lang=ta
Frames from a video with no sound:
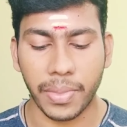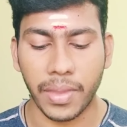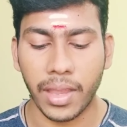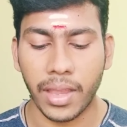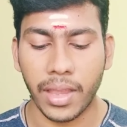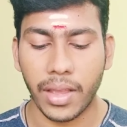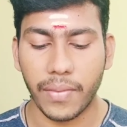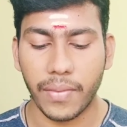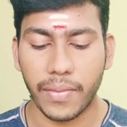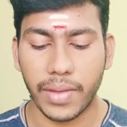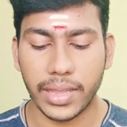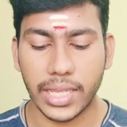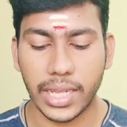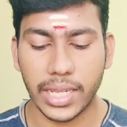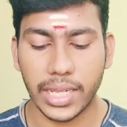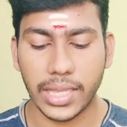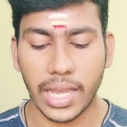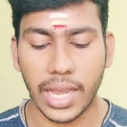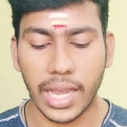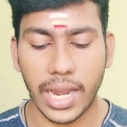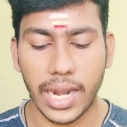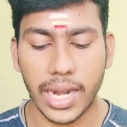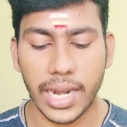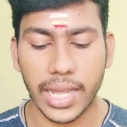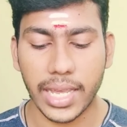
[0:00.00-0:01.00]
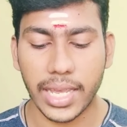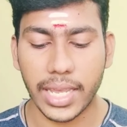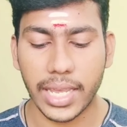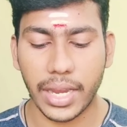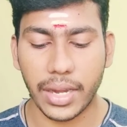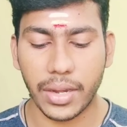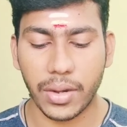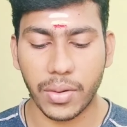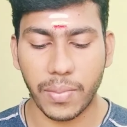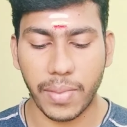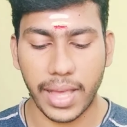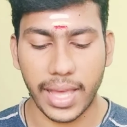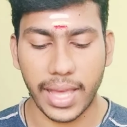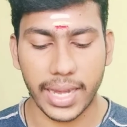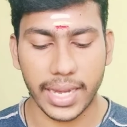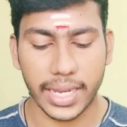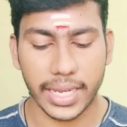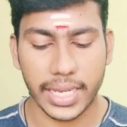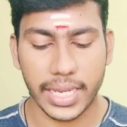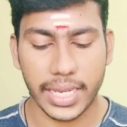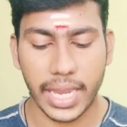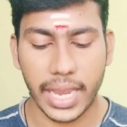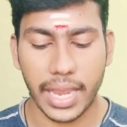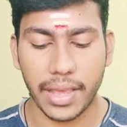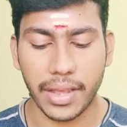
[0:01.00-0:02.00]
வந்த தாரகை என்னும்
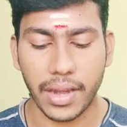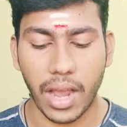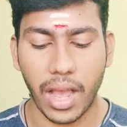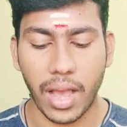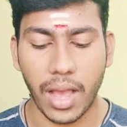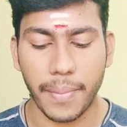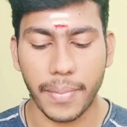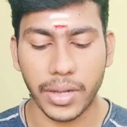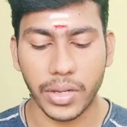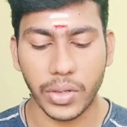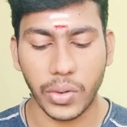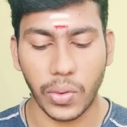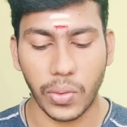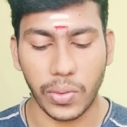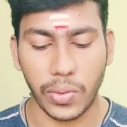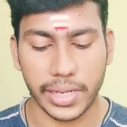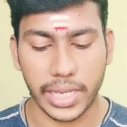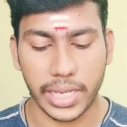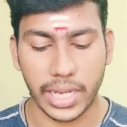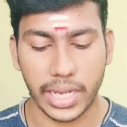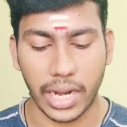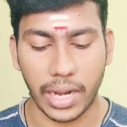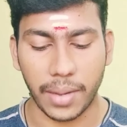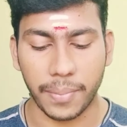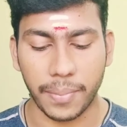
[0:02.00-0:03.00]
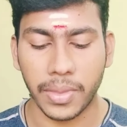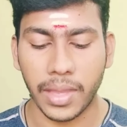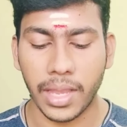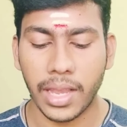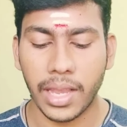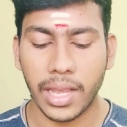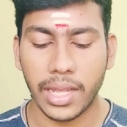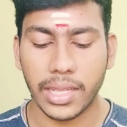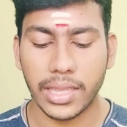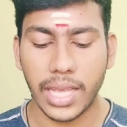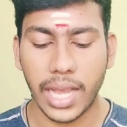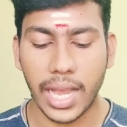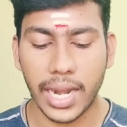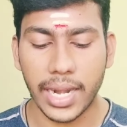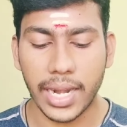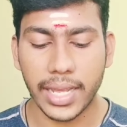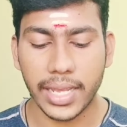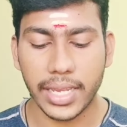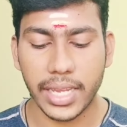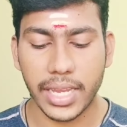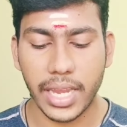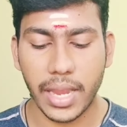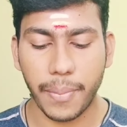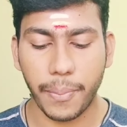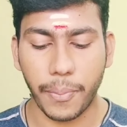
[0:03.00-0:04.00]
அரக்கியை ராமன் கொள்கிறார்
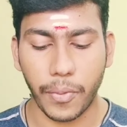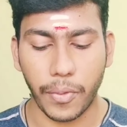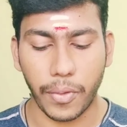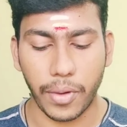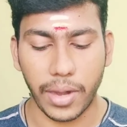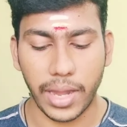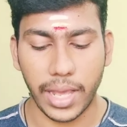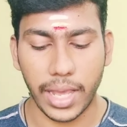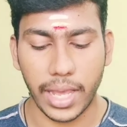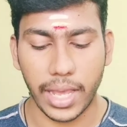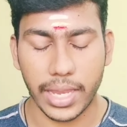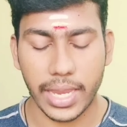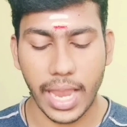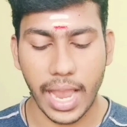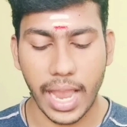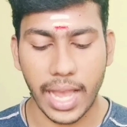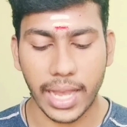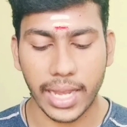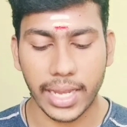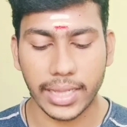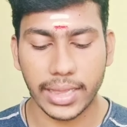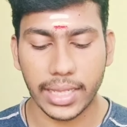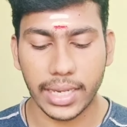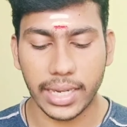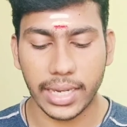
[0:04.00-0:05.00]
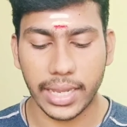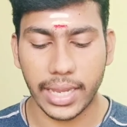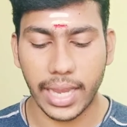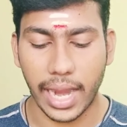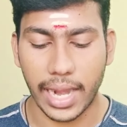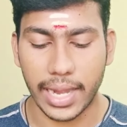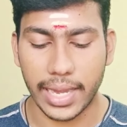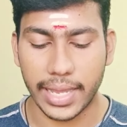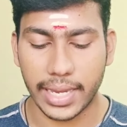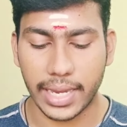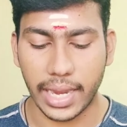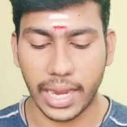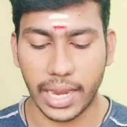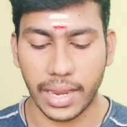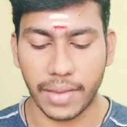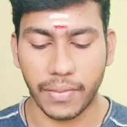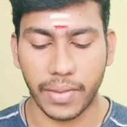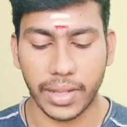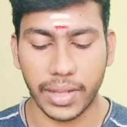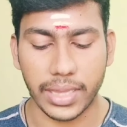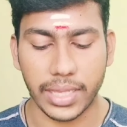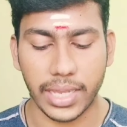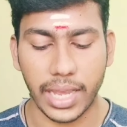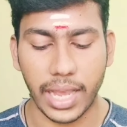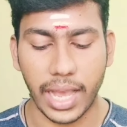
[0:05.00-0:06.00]
தாரகியைப் போல யாகத்தினை அளிக்க
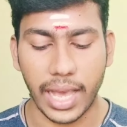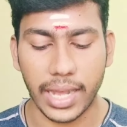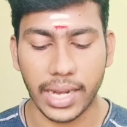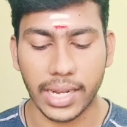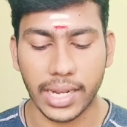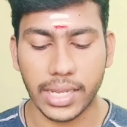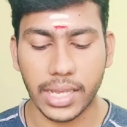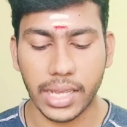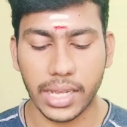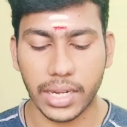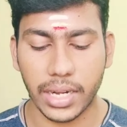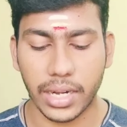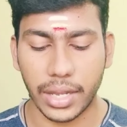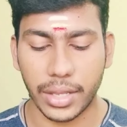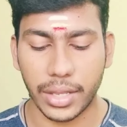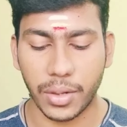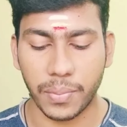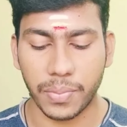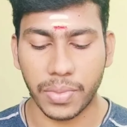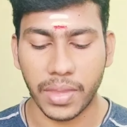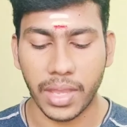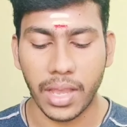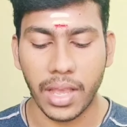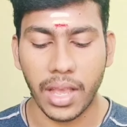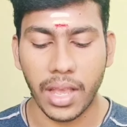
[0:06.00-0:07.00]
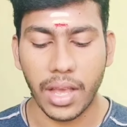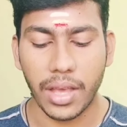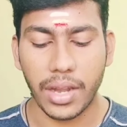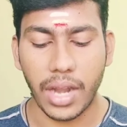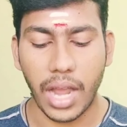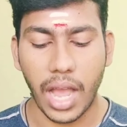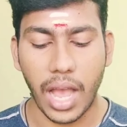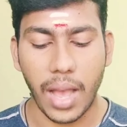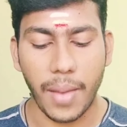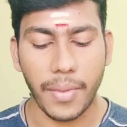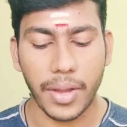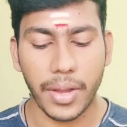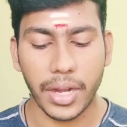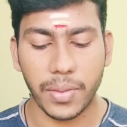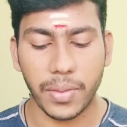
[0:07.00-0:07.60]
வந்த அரக்கர்களையும் ராமனும்